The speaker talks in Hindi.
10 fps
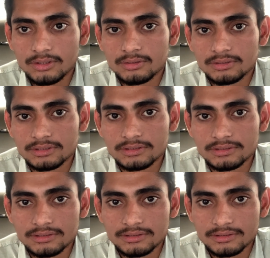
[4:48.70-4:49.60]

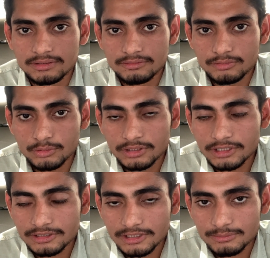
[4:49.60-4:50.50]
और फोर
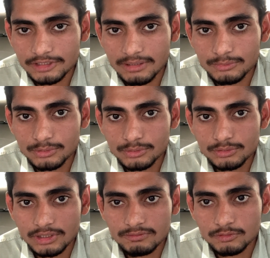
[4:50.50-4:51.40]
हंड्रेड दिरम्स आपको
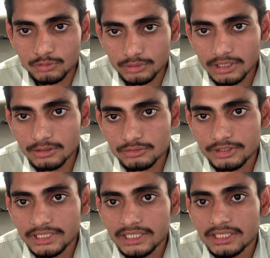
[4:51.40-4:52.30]
जो है वो फूड अलाउंस
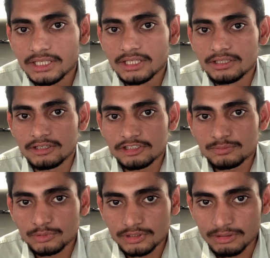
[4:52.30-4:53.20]
देंगे
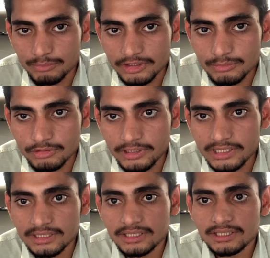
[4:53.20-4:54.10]
ट्रांसपोर्ट कंपनी
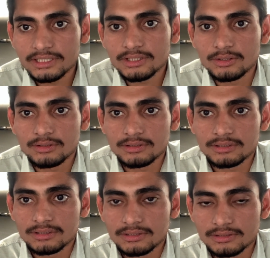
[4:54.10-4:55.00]
प्रोवाइड करेगी और
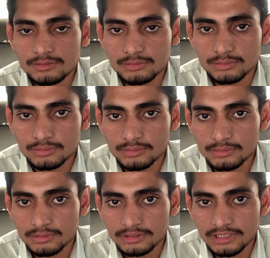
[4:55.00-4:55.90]

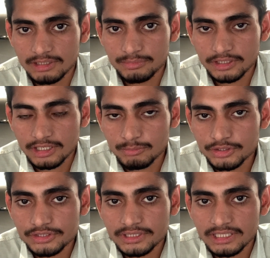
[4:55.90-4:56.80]
जो यहाँ पे
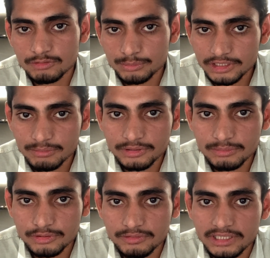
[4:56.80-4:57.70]
अकोमोडेशन है वो भी कंपनी
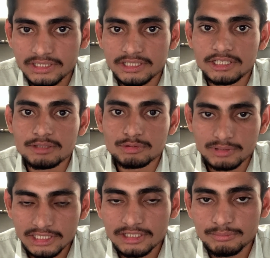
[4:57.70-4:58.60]
प्रोवाइड करेगी
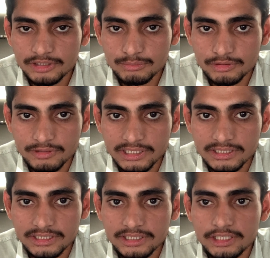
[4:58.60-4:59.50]
मोबाइल कंपनी प्रोवाइड
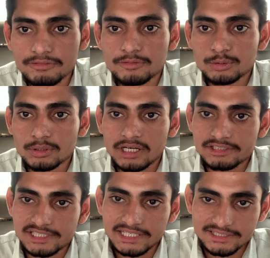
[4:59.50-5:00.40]
करेगी इफ़ यू आर
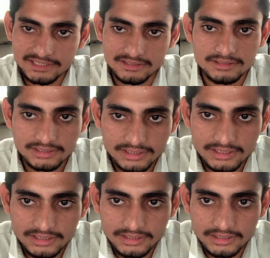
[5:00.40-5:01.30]
सेलेक्टेड
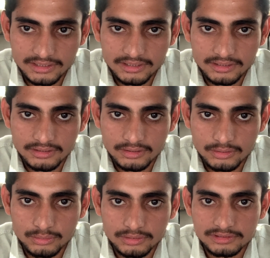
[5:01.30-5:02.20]
ठीक है
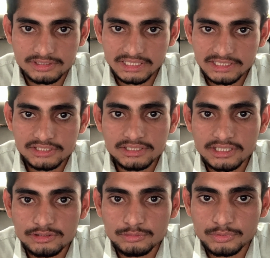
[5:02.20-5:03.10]
और सिलेक्शन
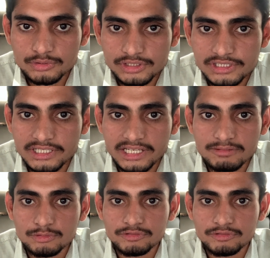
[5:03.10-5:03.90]
का जो प्रोसीजर है वो